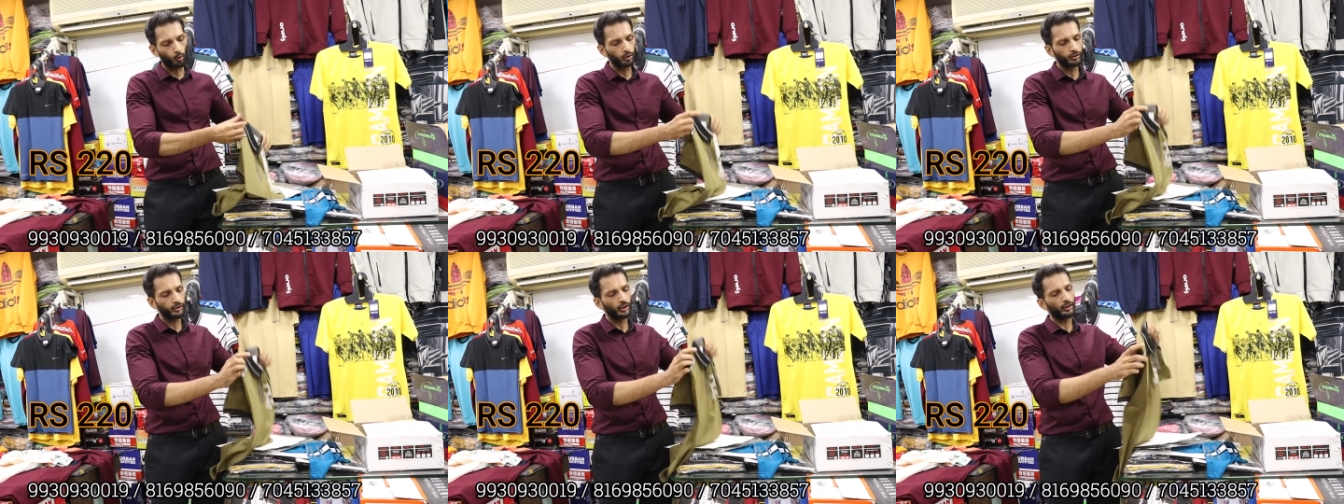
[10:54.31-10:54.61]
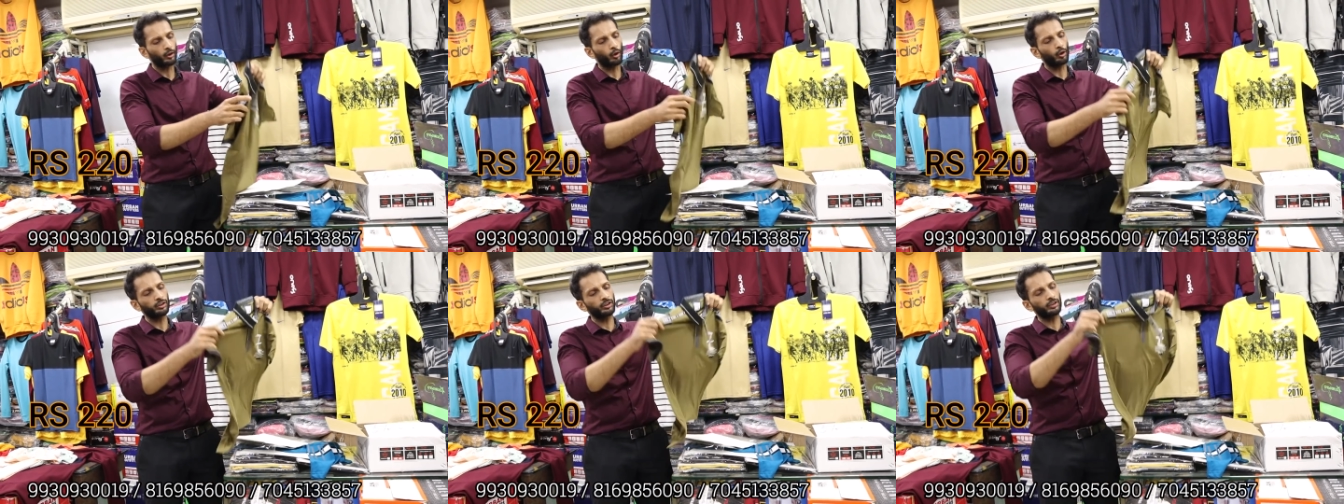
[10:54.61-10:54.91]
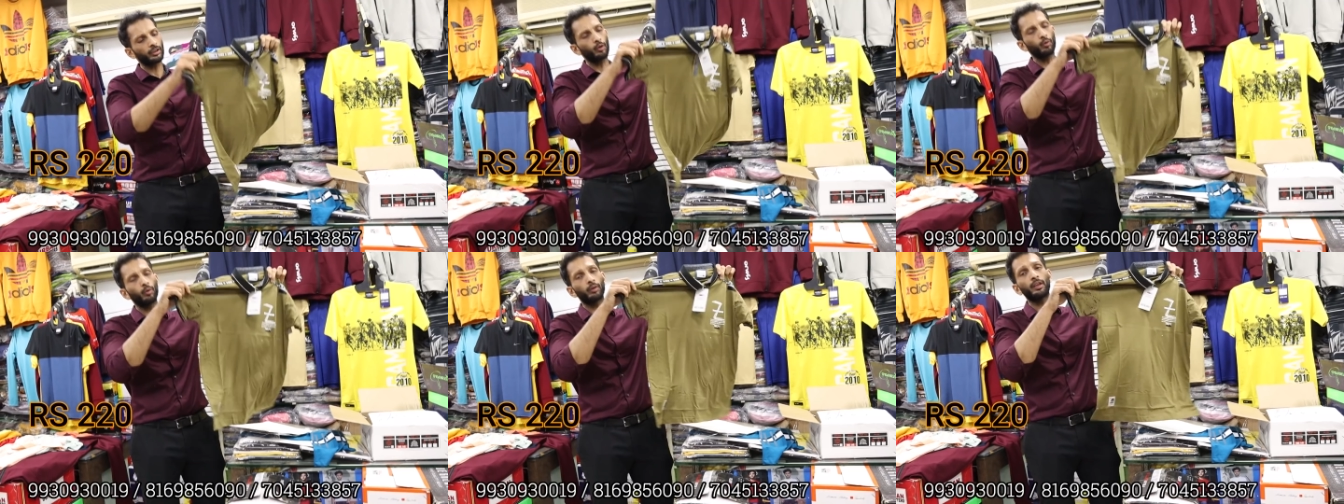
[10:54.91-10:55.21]
होलसेल
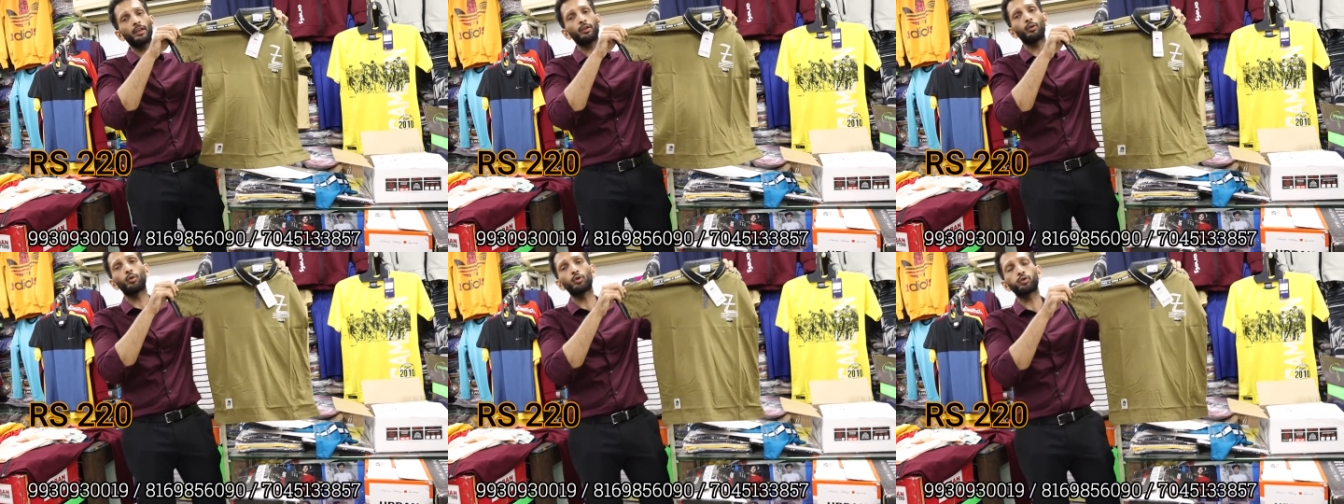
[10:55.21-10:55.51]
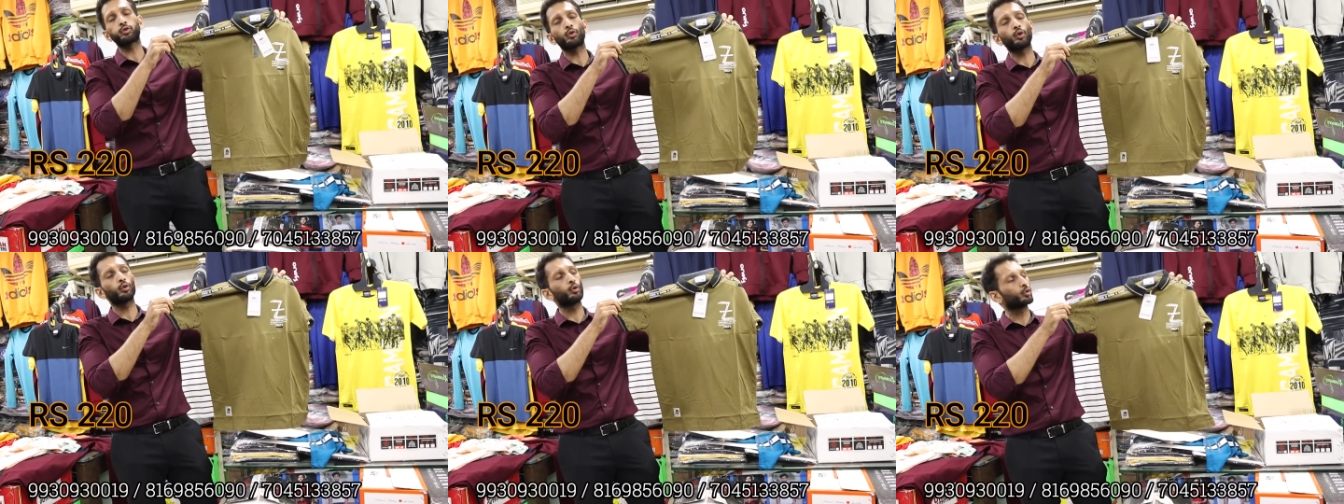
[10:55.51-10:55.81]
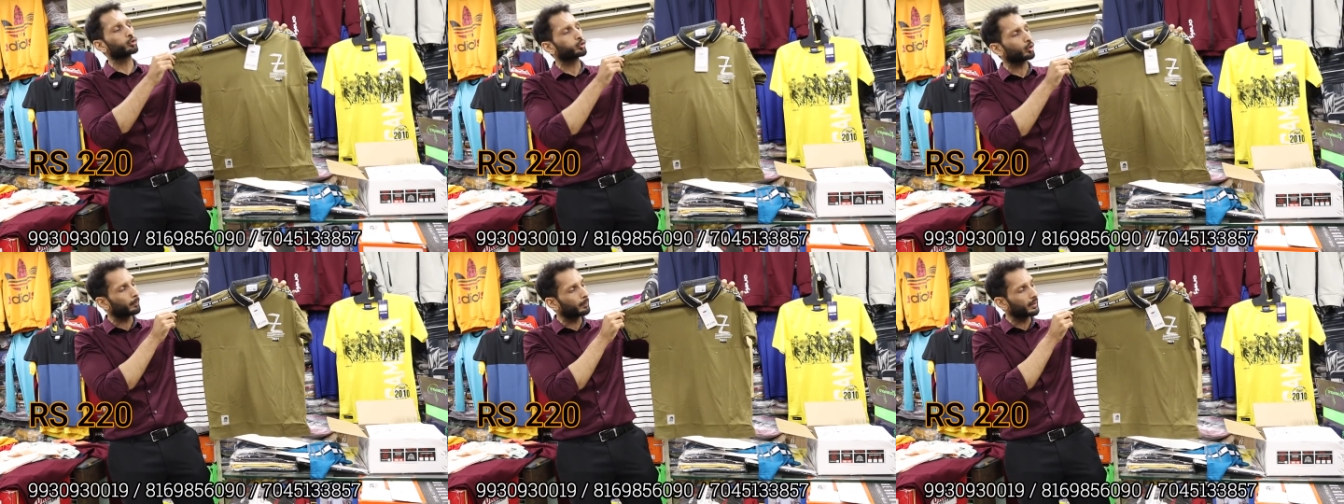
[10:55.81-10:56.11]
कॉस्ट चालू होता है 200
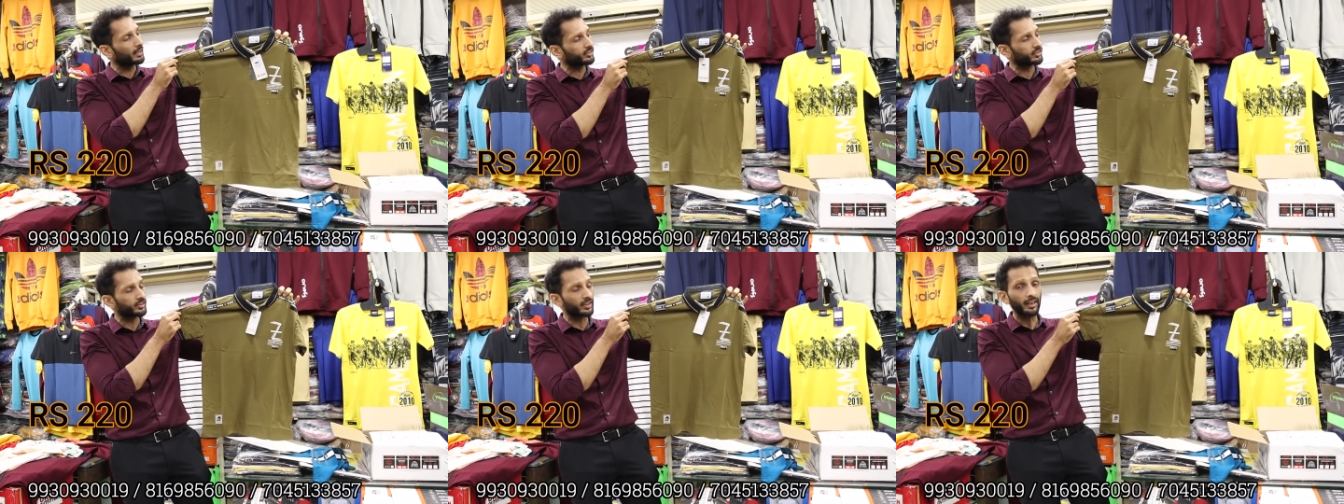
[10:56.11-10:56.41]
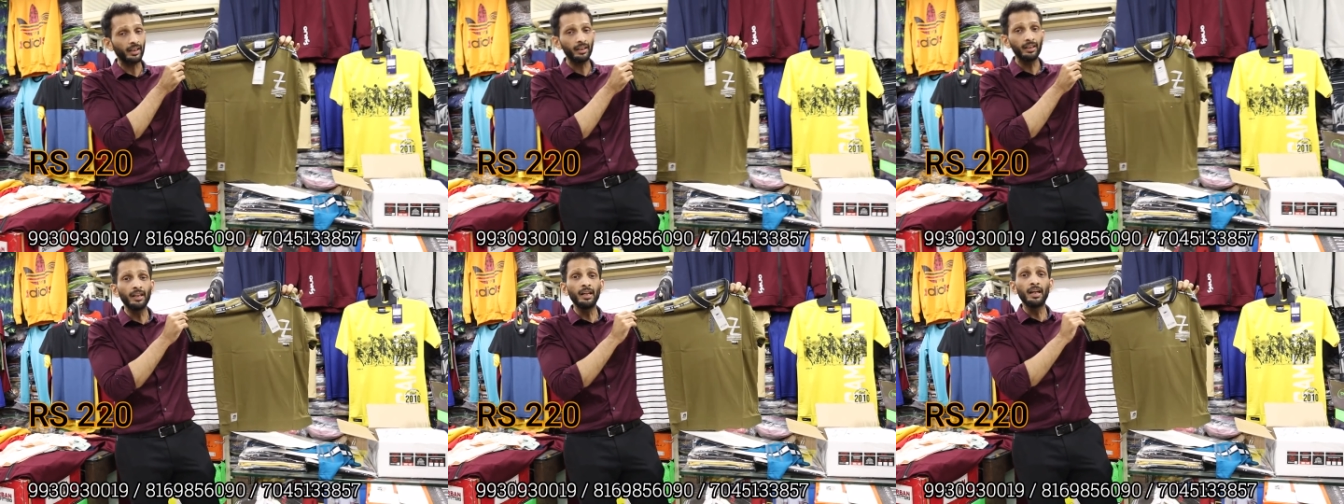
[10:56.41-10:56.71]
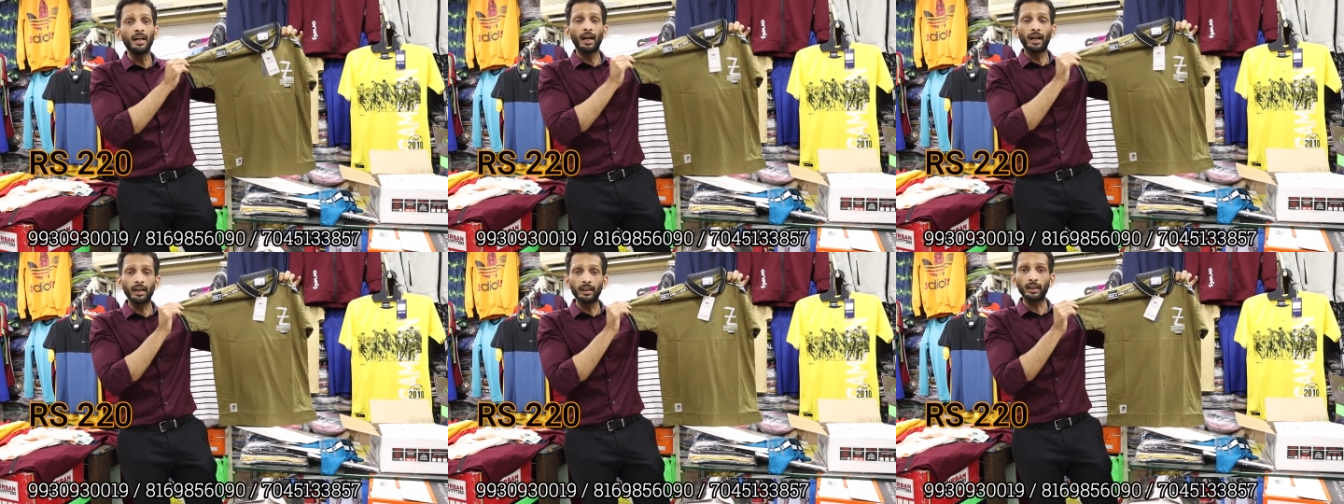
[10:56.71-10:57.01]
220 से
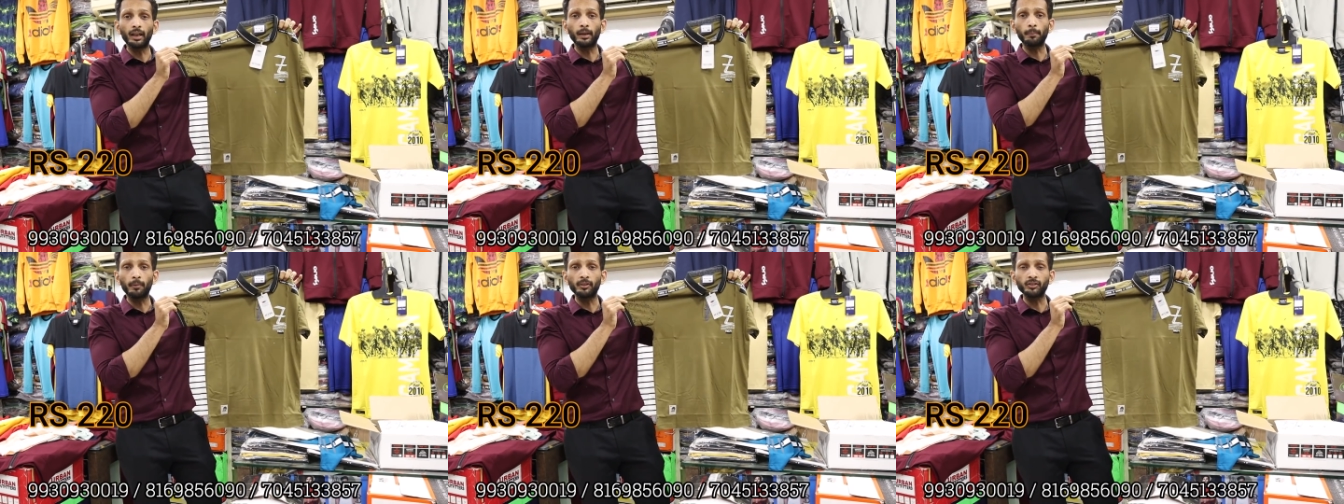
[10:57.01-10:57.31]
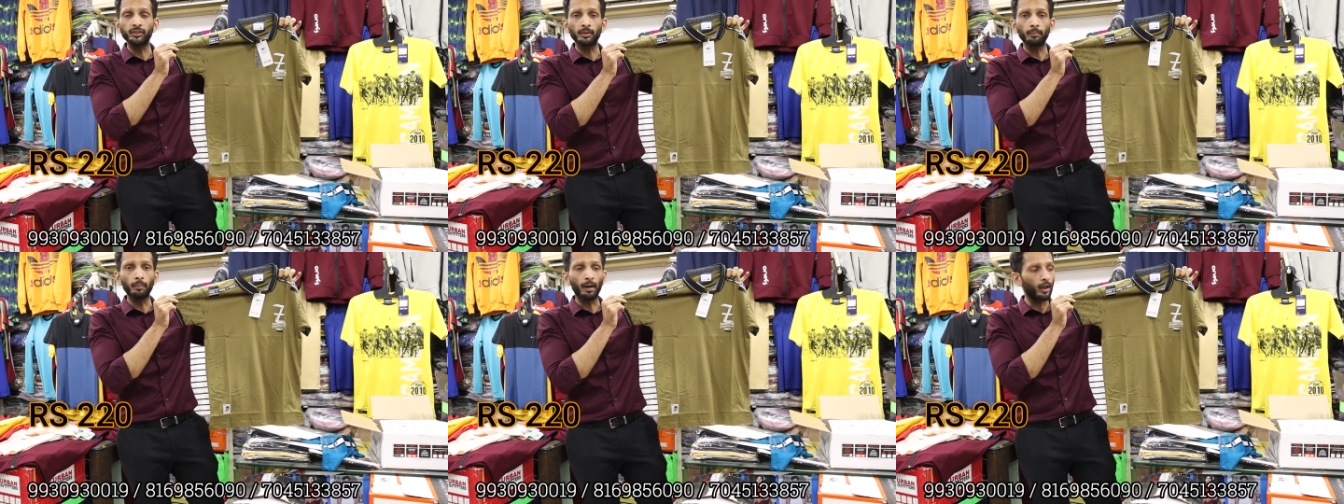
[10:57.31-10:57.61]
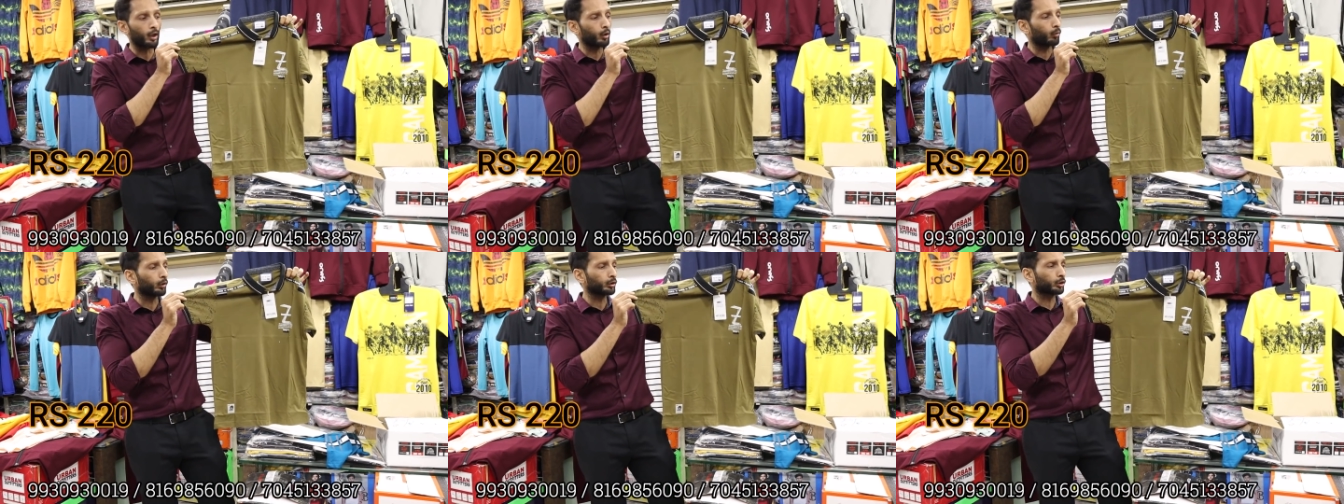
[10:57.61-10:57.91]
100 परसेंट
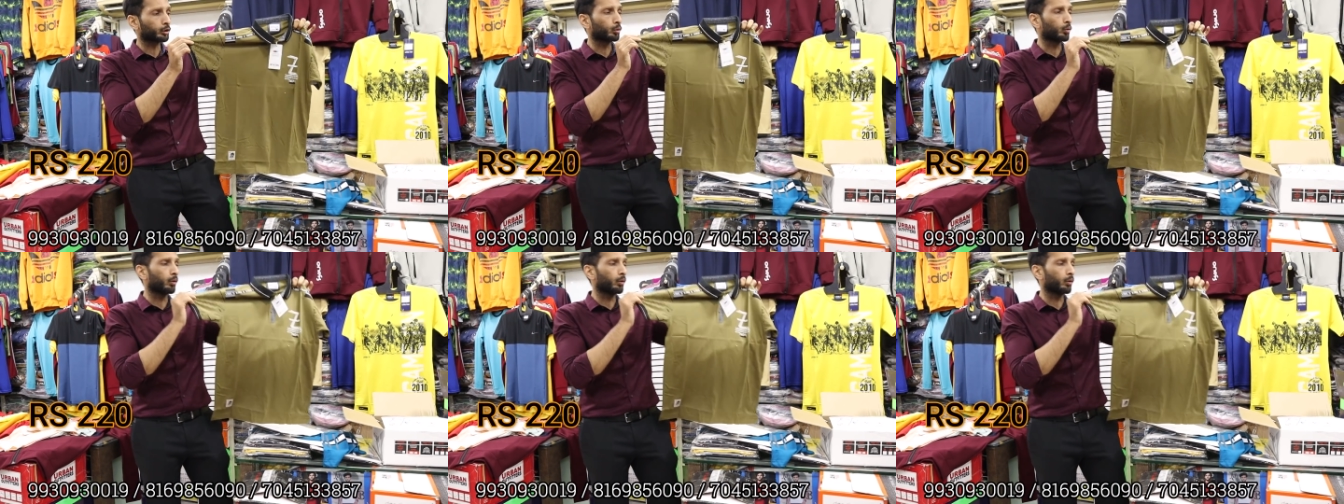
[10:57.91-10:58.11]
बायोवॉश